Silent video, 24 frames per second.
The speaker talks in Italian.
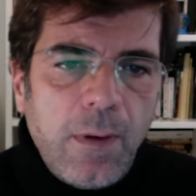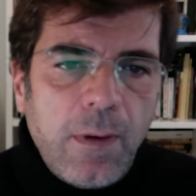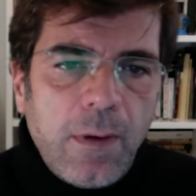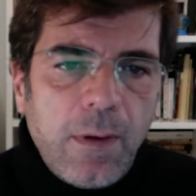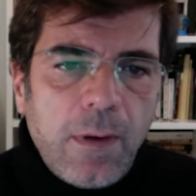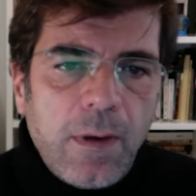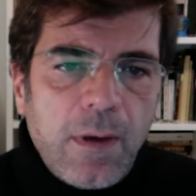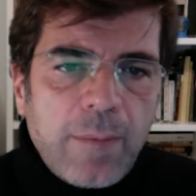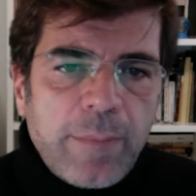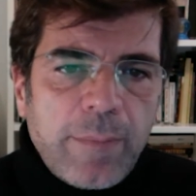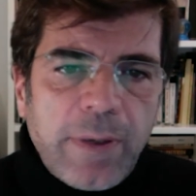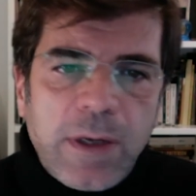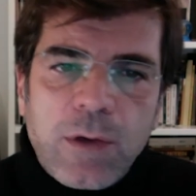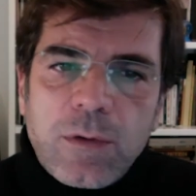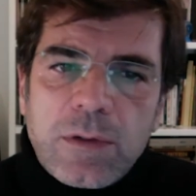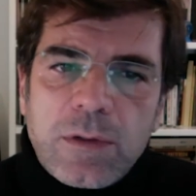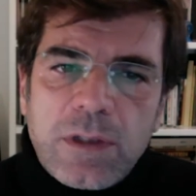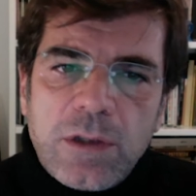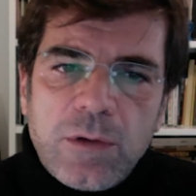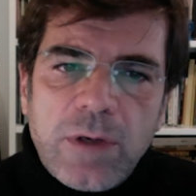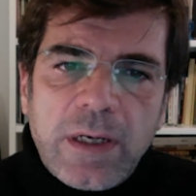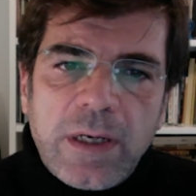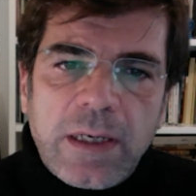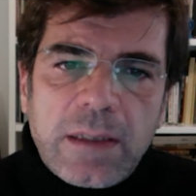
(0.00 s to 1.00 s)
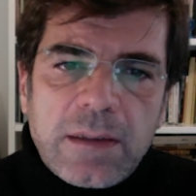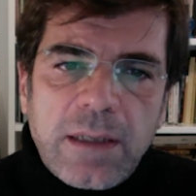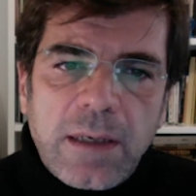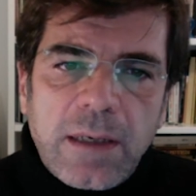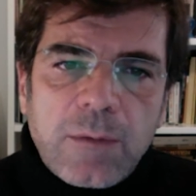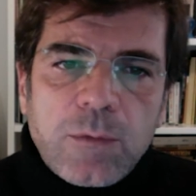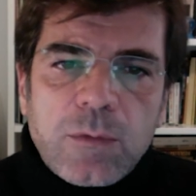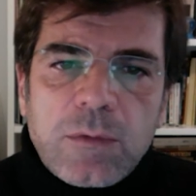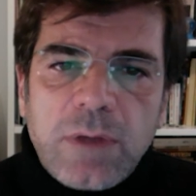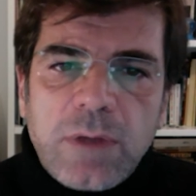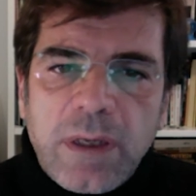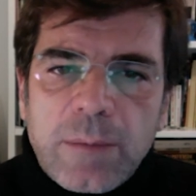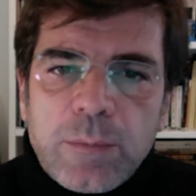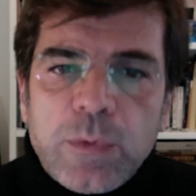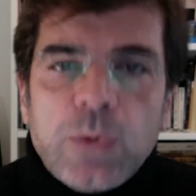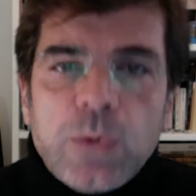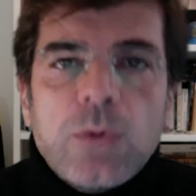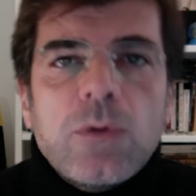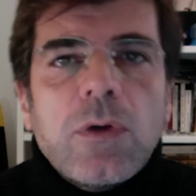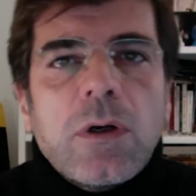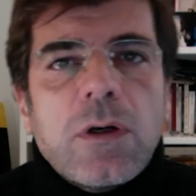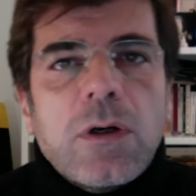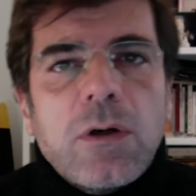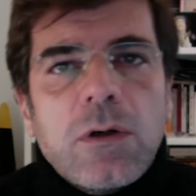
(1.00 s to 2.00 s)
è per continuare a dare un
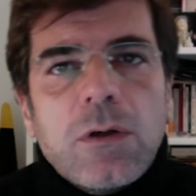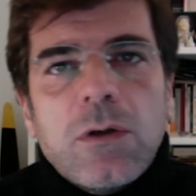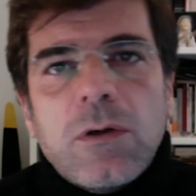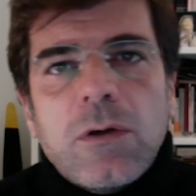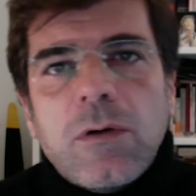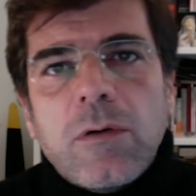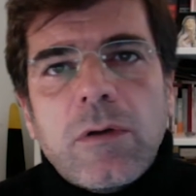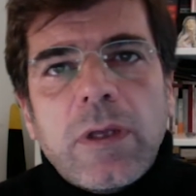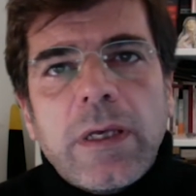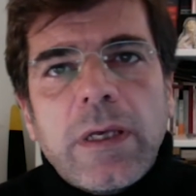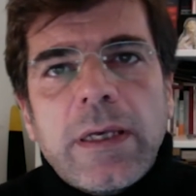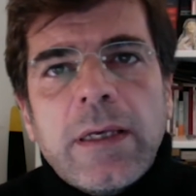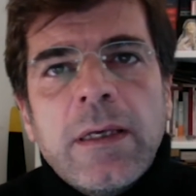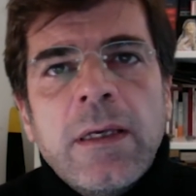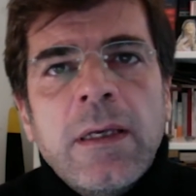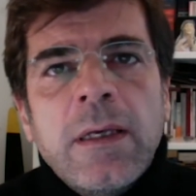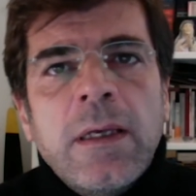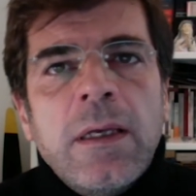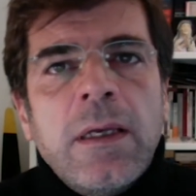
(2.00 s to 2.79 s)
tributo a coloro che